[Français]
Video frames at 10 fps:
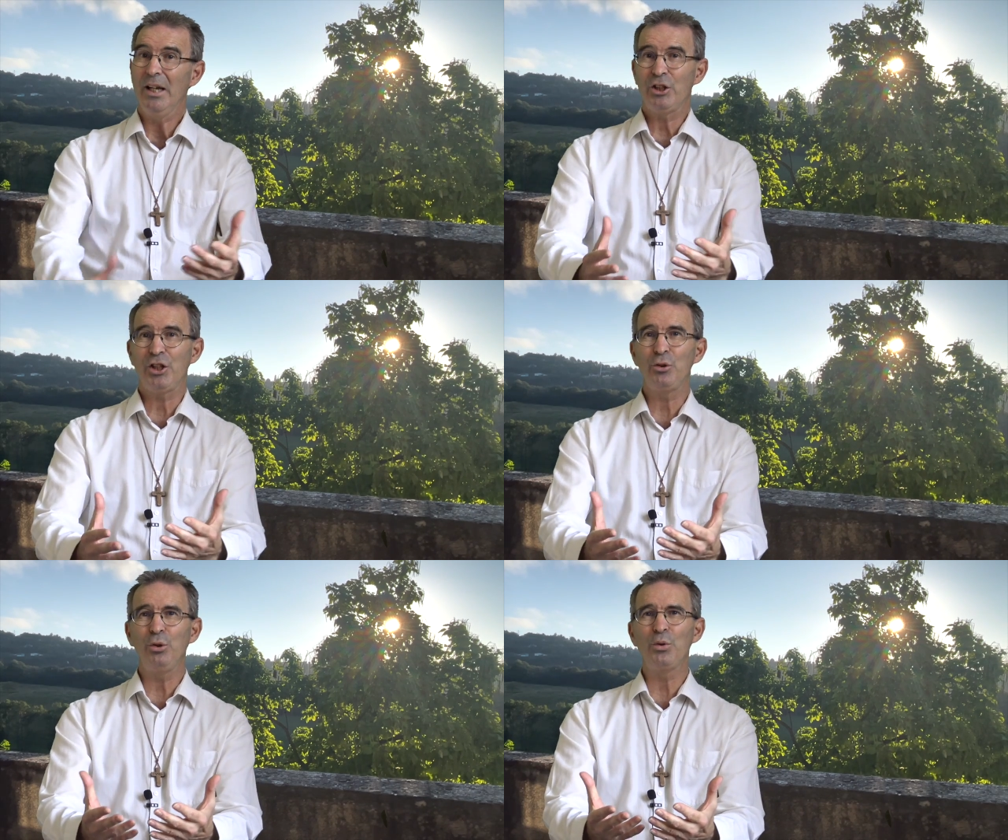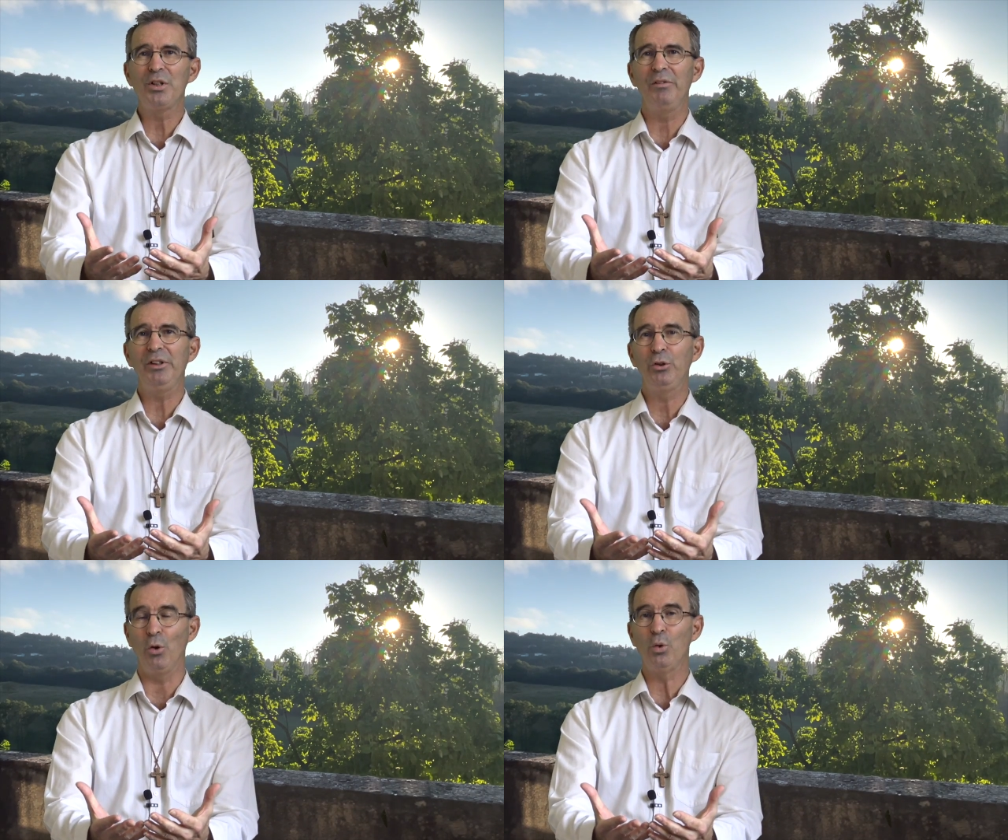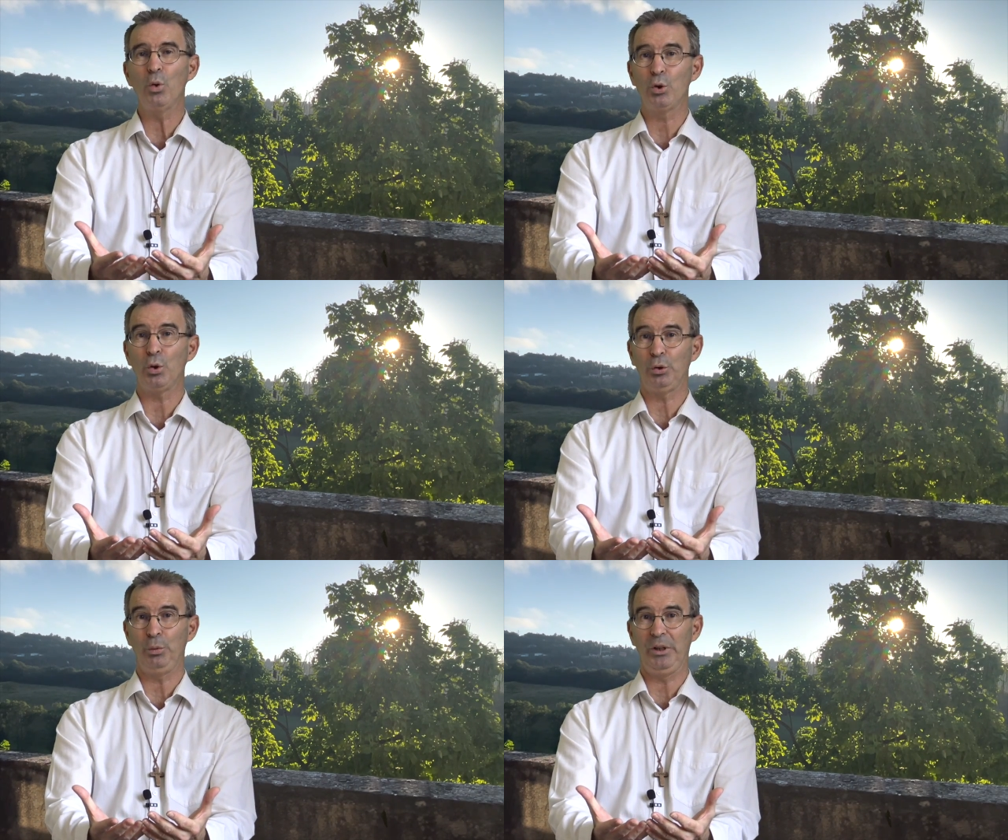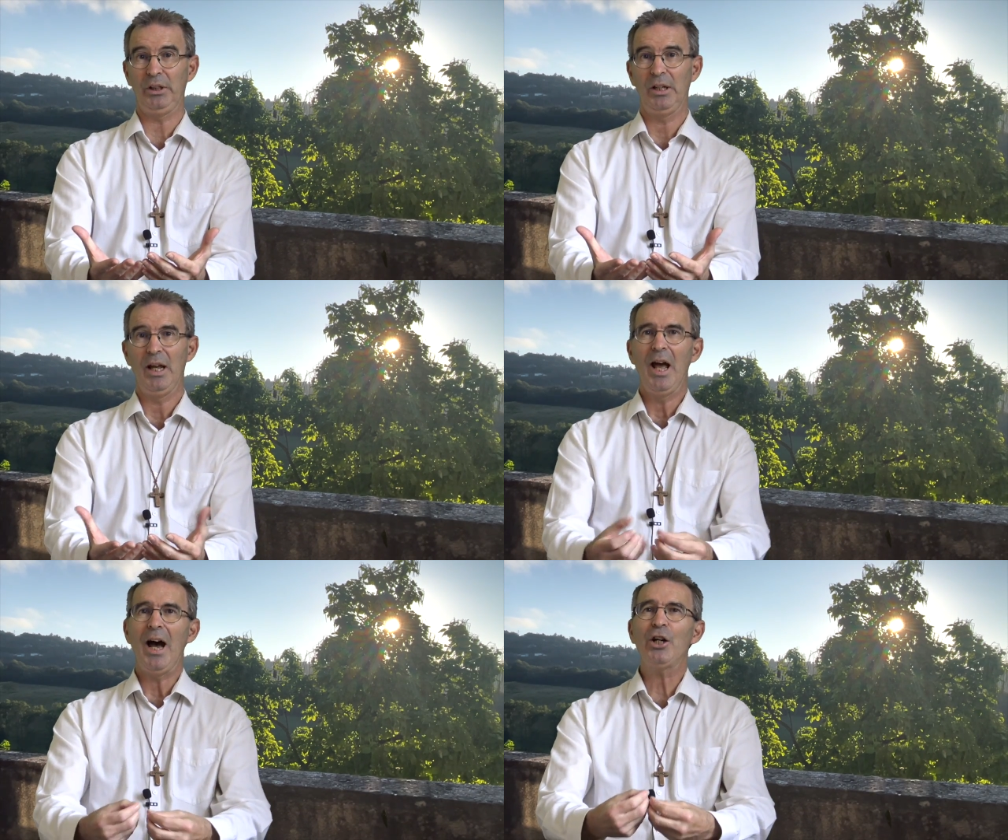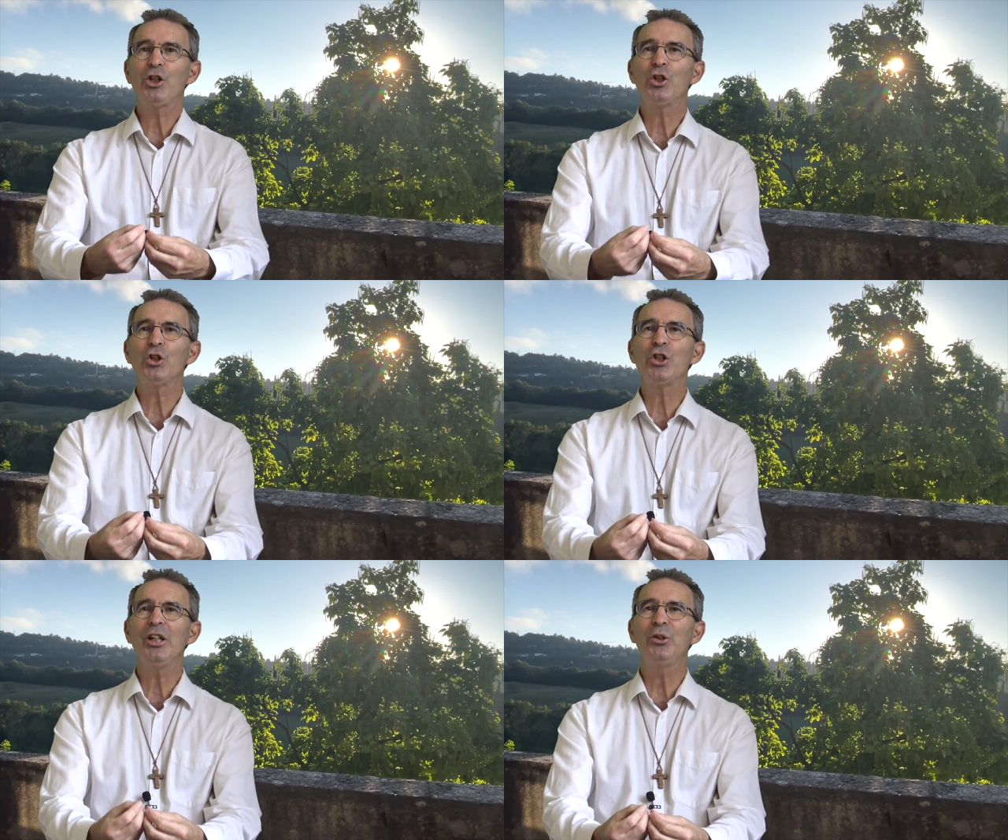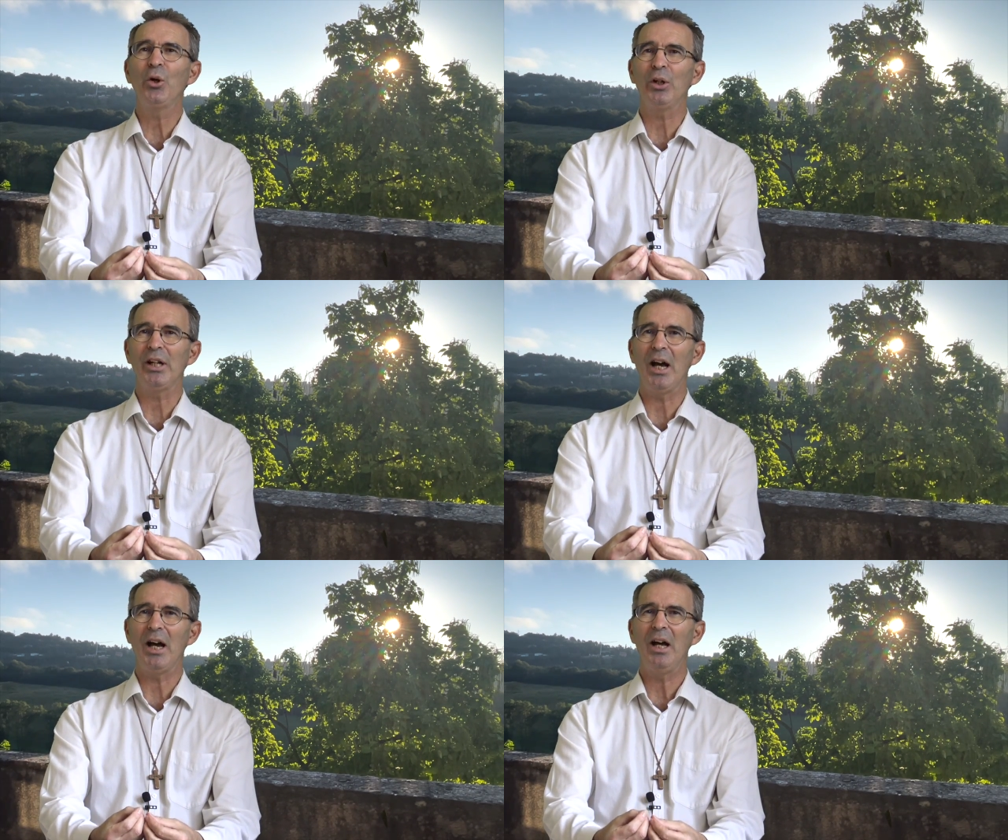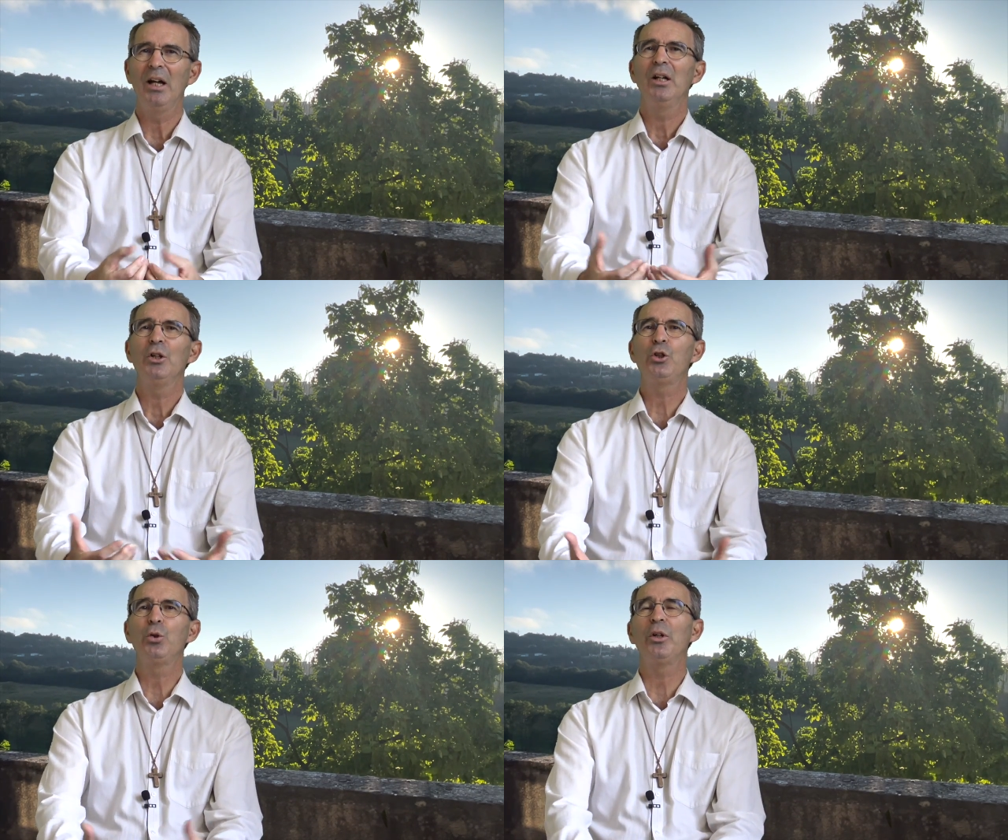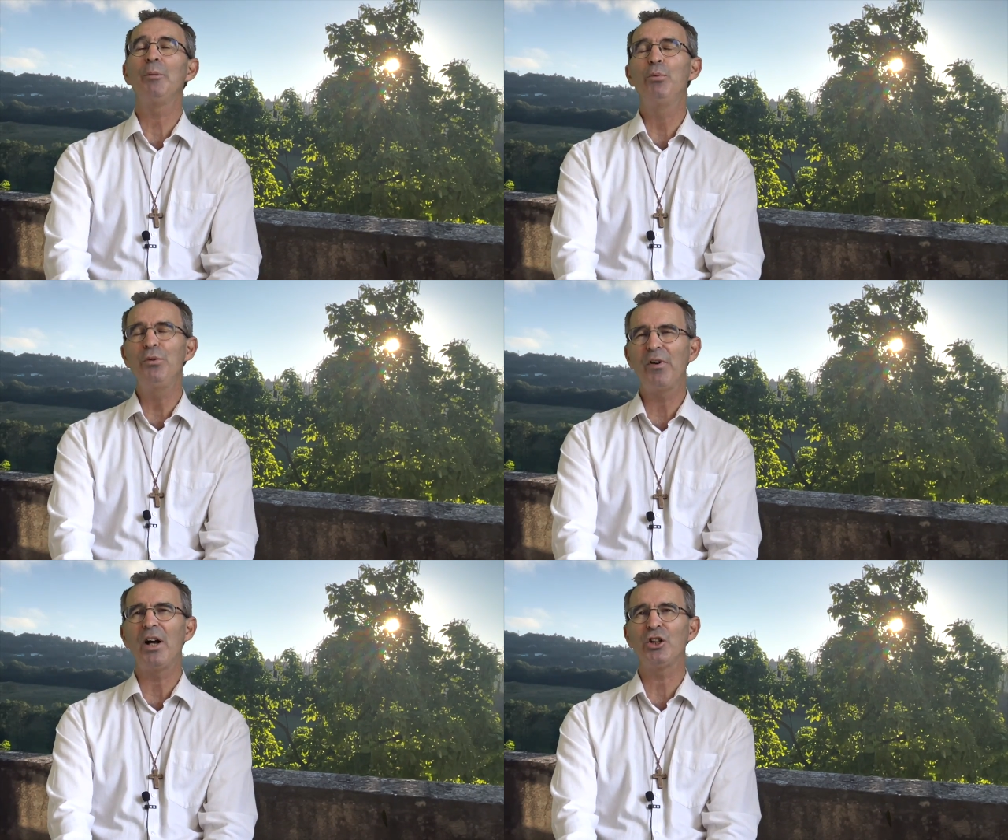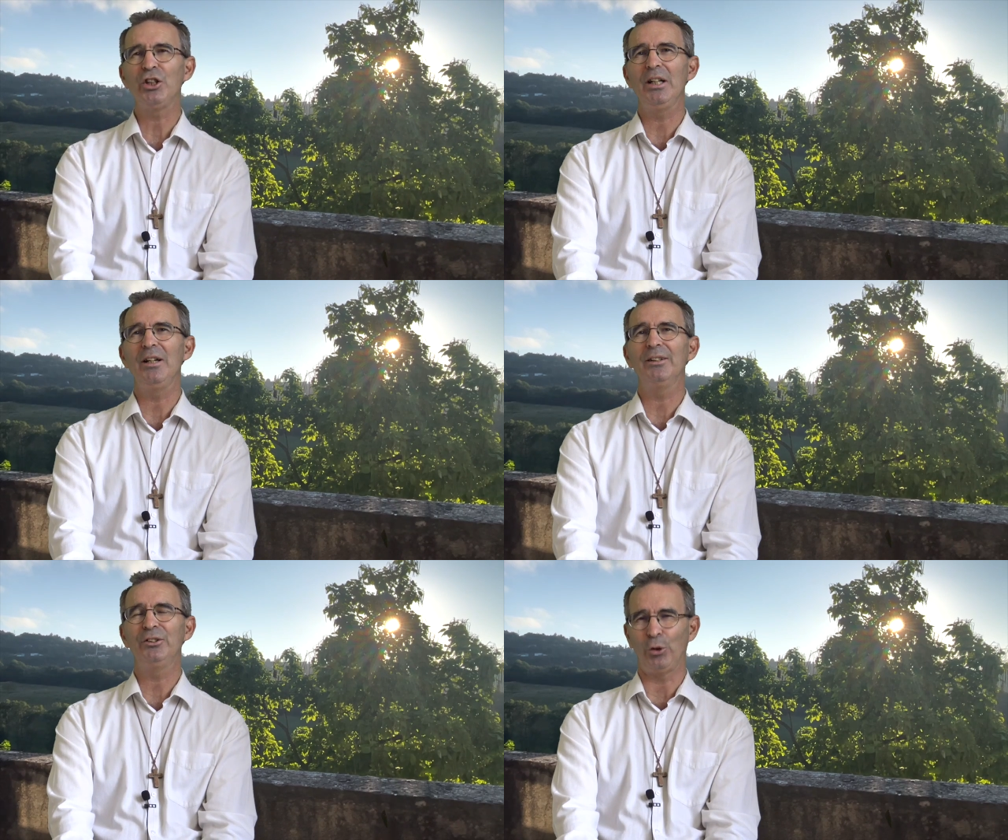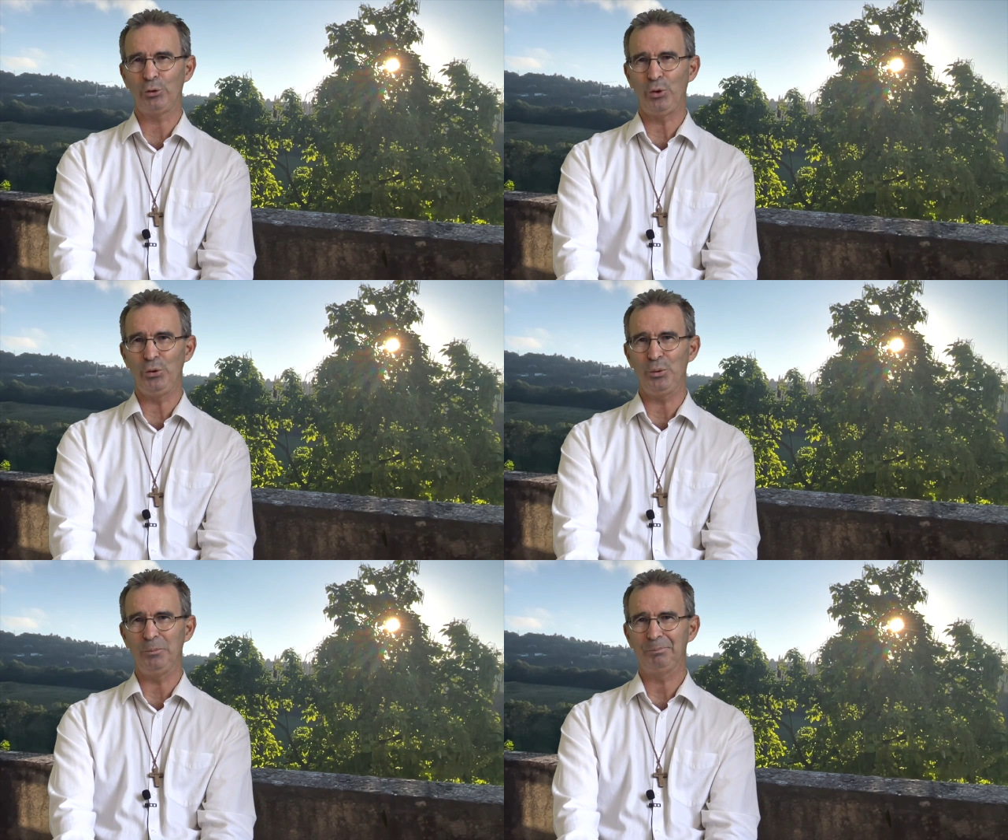Jésus nous invite donc aujourd'hui à changer de regard sur les plus fragiles d'entre nous.